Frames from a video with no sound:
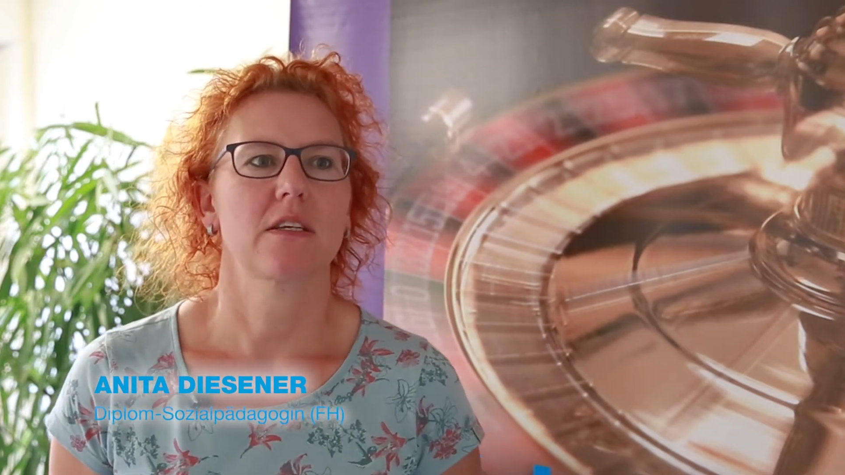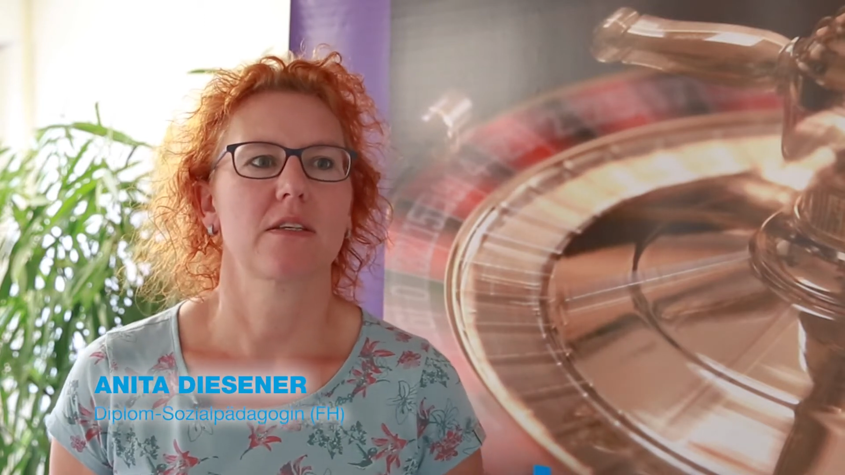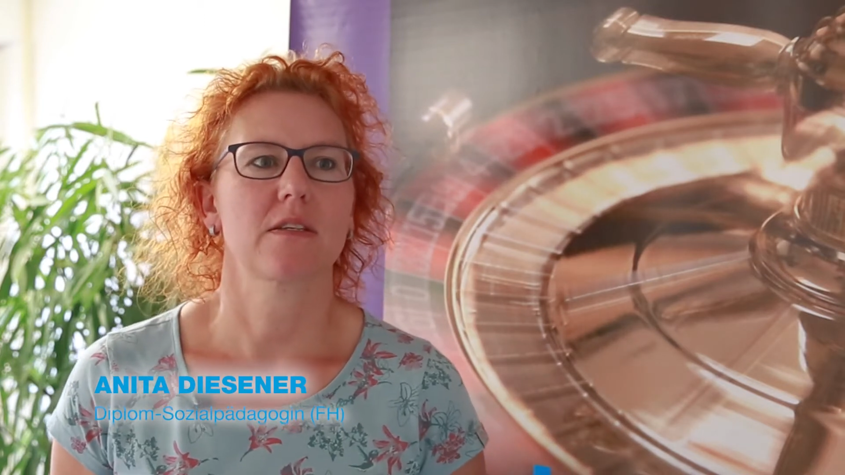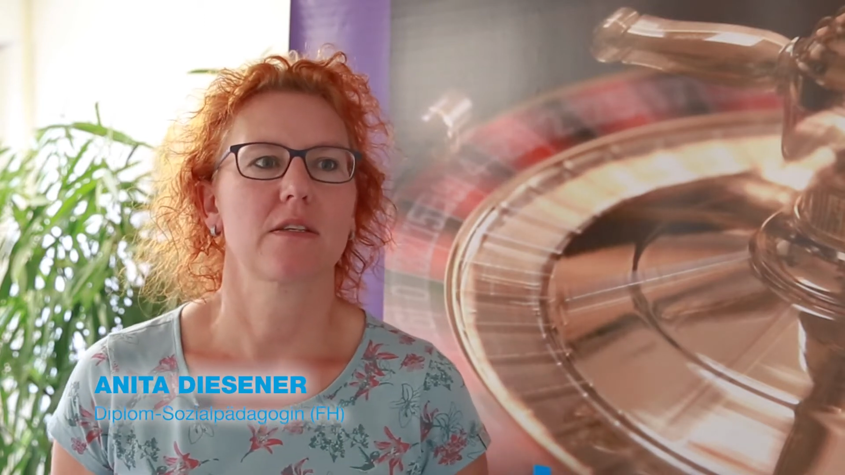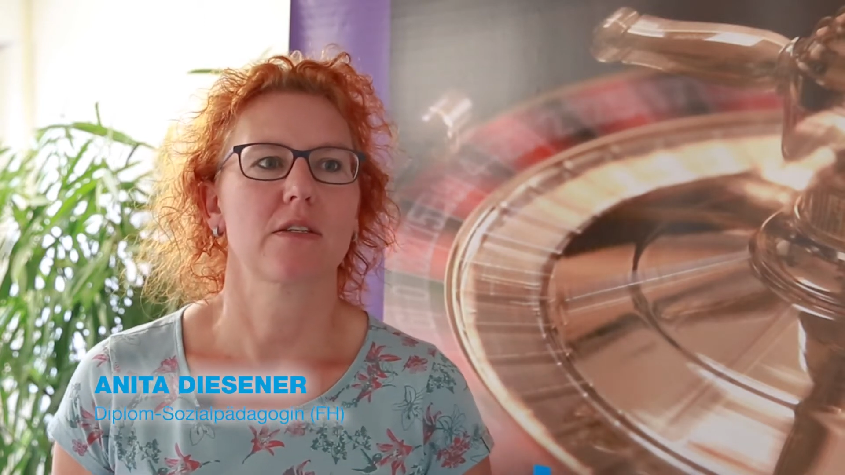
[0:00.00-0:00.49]

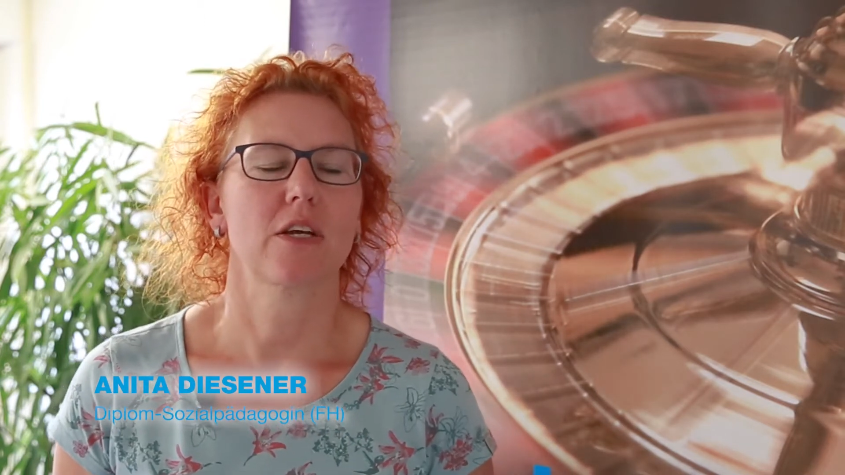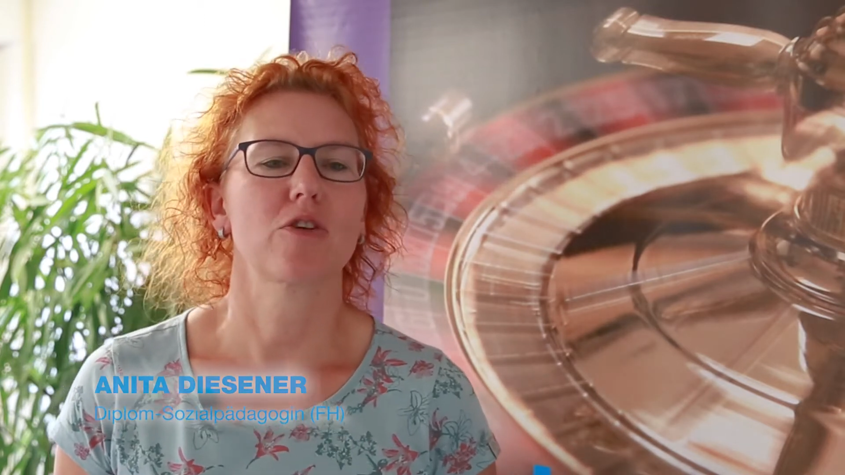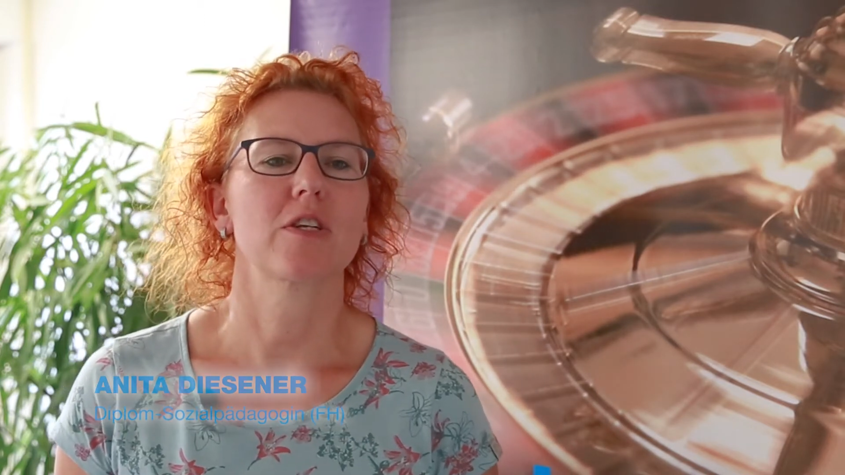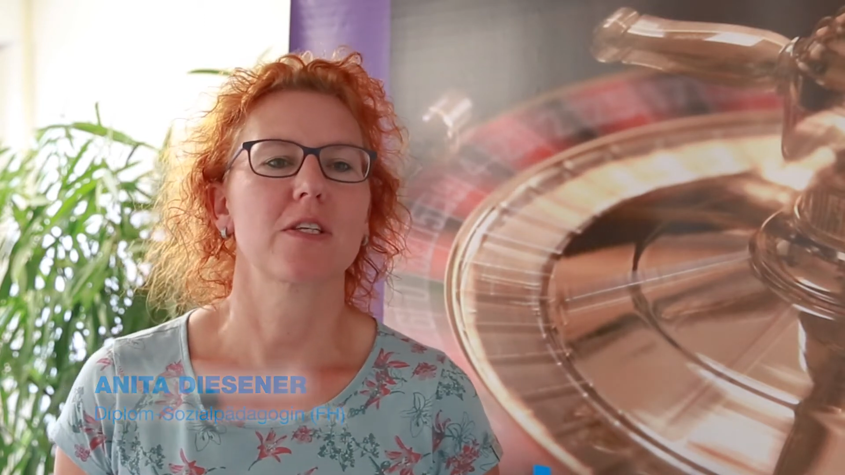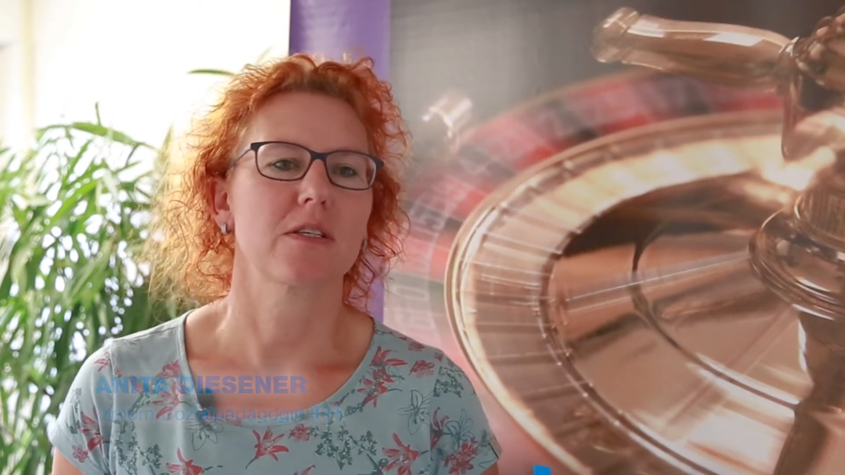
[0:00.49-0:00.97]
dass
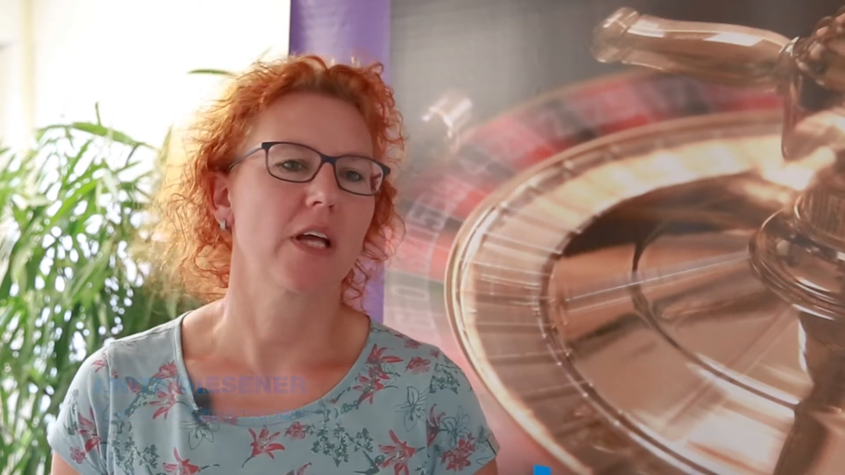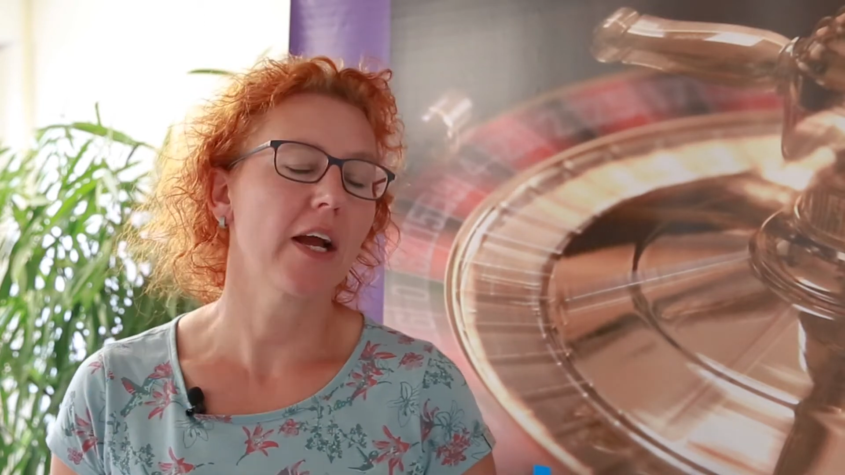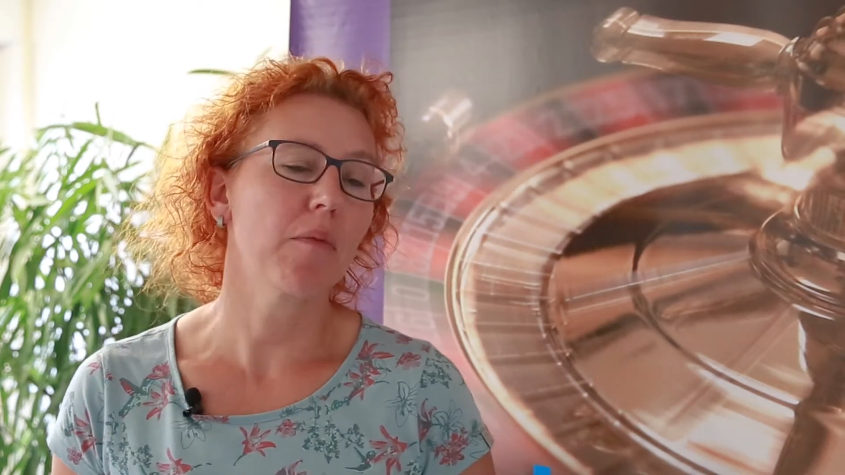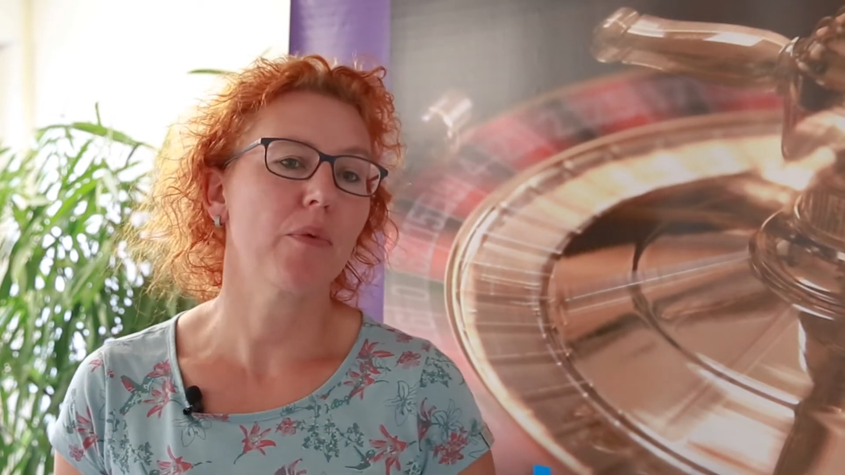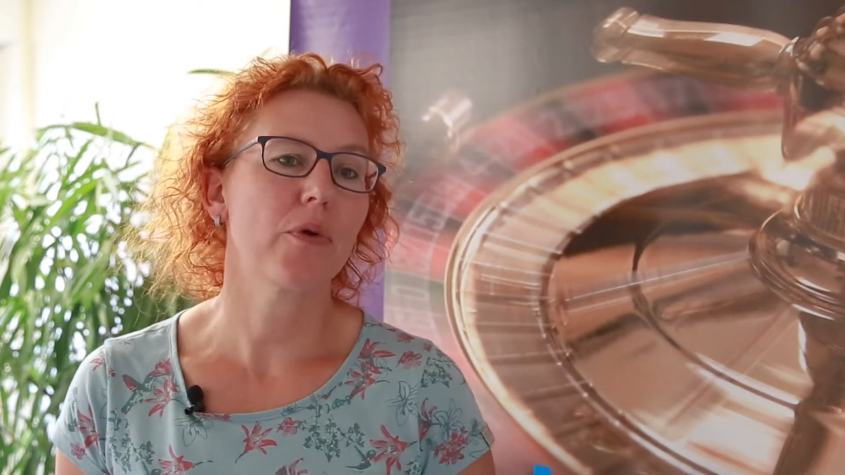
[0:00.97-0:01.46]
dadurch, dass das
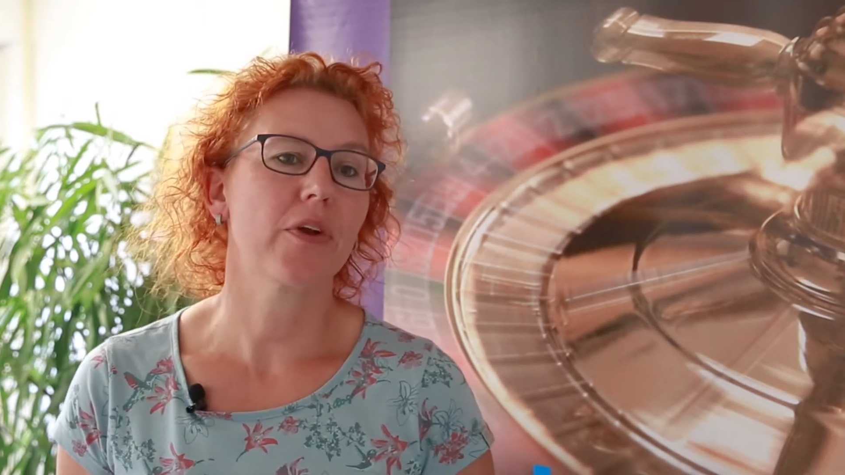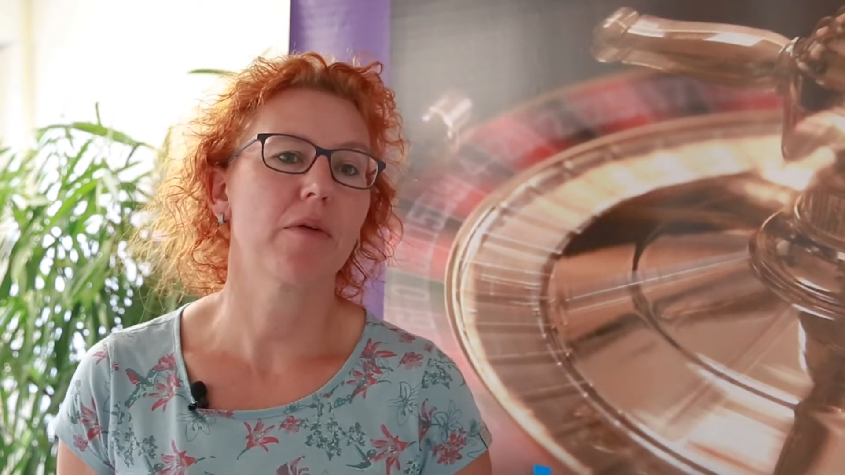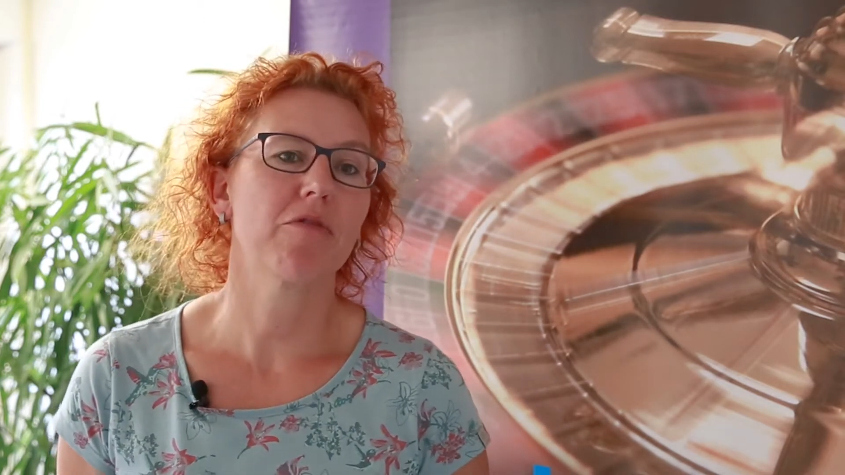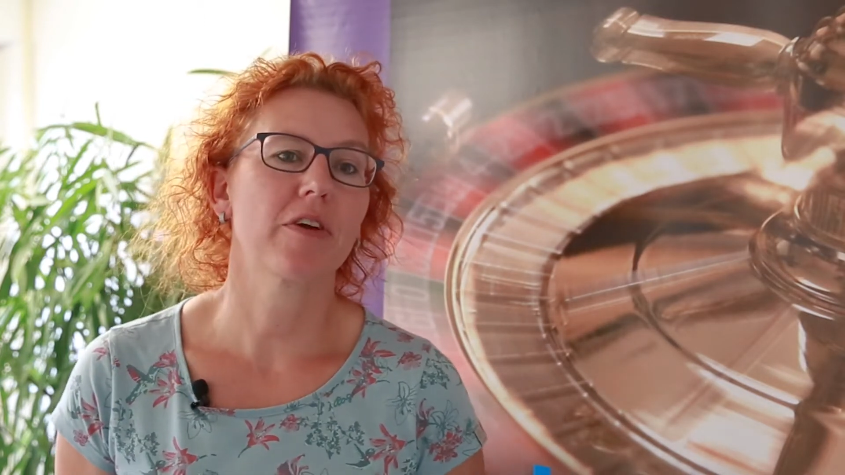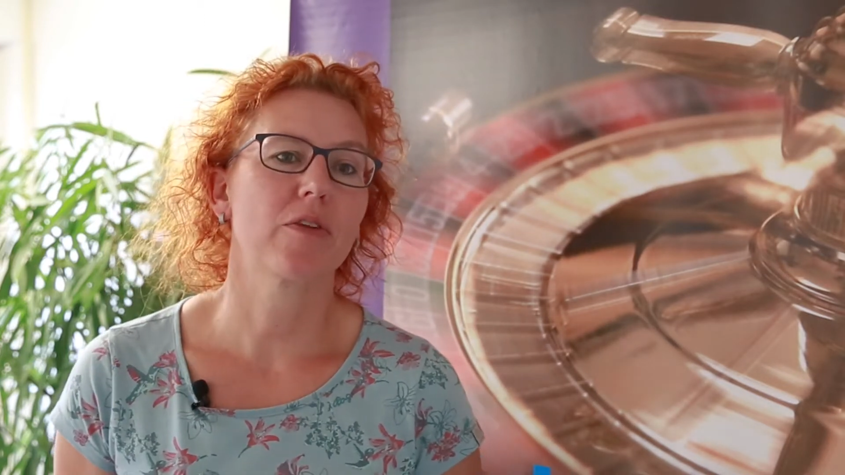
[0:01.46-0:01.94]
Angebot einfach